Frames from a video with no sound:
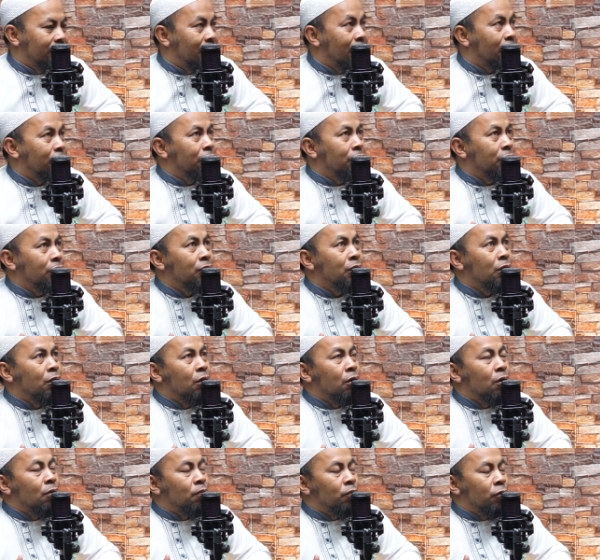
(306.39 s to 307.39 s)
Nah ini
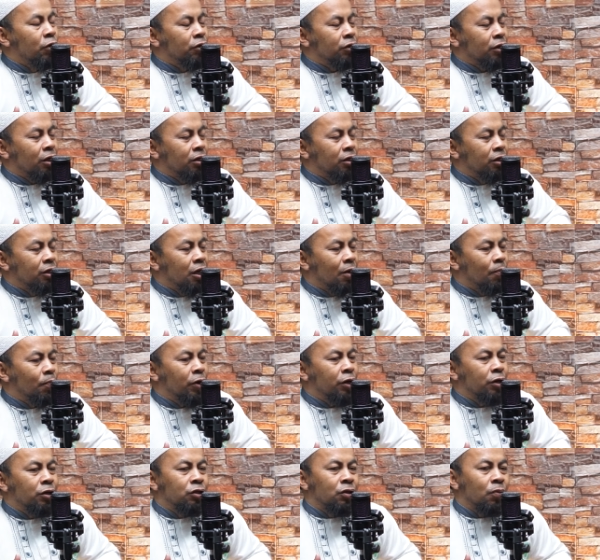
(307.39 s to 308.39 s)
bisa
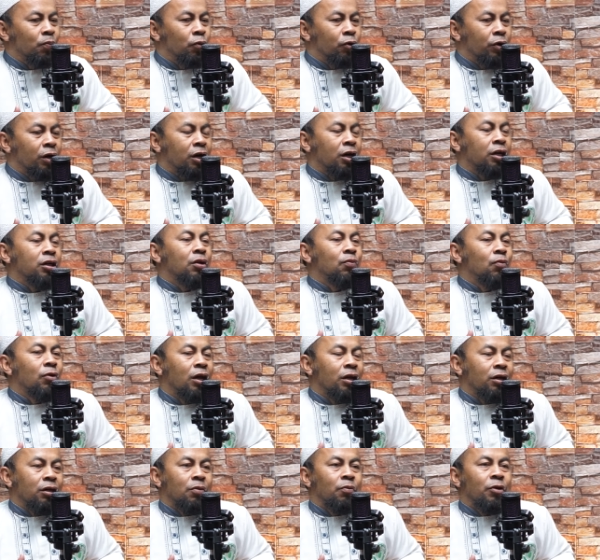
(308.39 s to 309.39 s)
digapai disempurnakan di
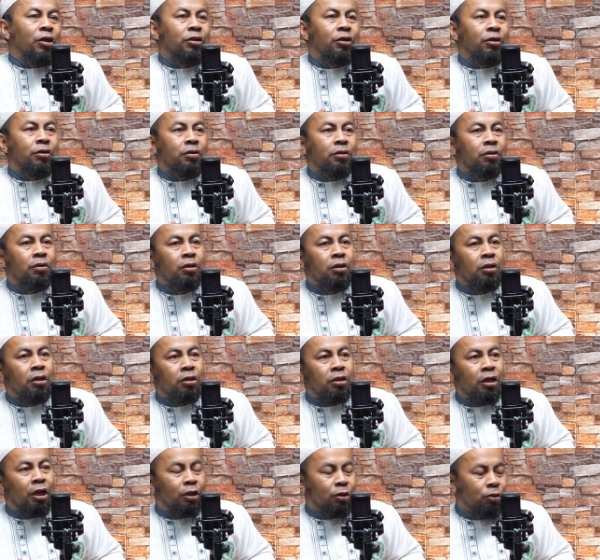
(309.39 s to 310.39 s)
bulan Ramadan
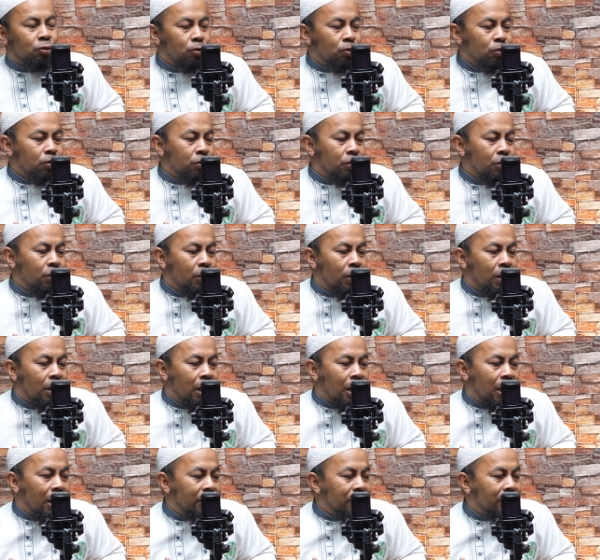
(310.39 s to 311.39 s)
yaitu
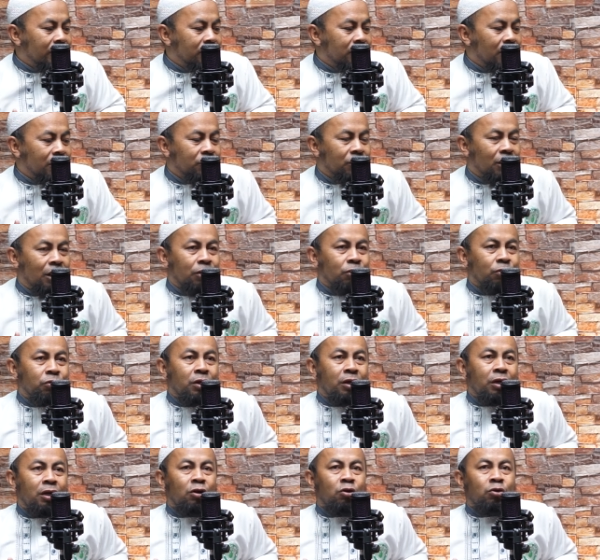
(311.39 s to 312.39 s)
ayat yang
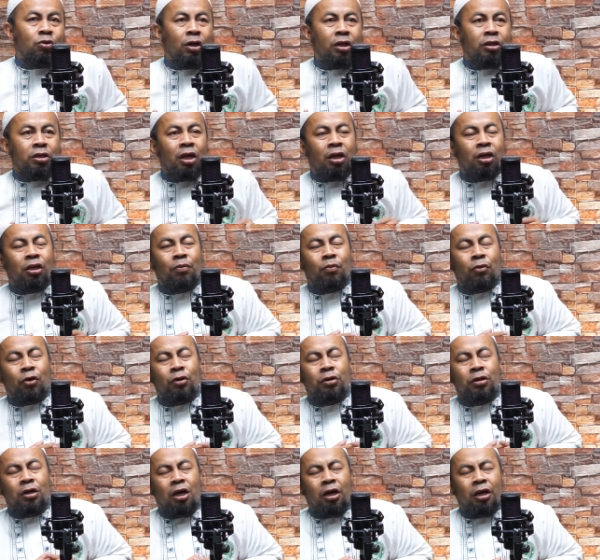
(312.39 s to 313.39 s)
selanjutnya dari surat
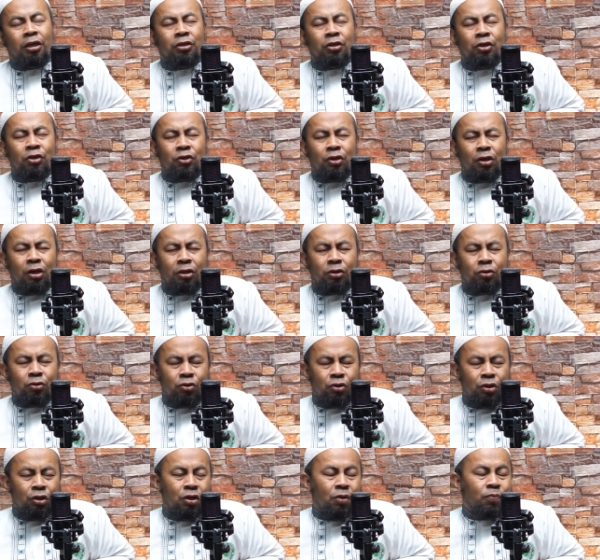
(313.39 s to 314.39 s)
Al-Imran ayat
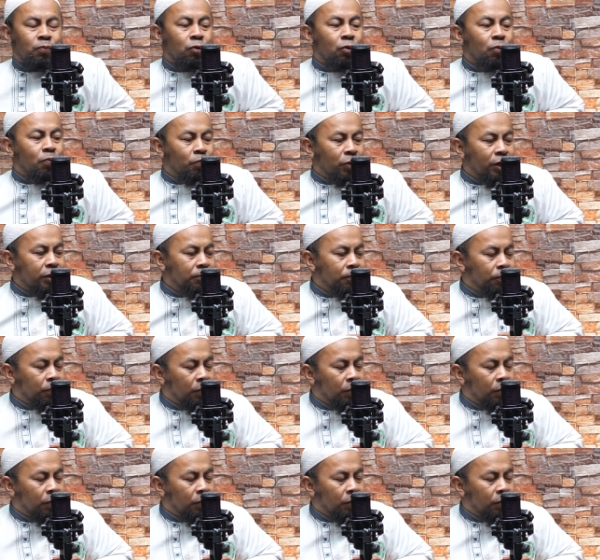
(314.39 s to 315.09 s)
ke-134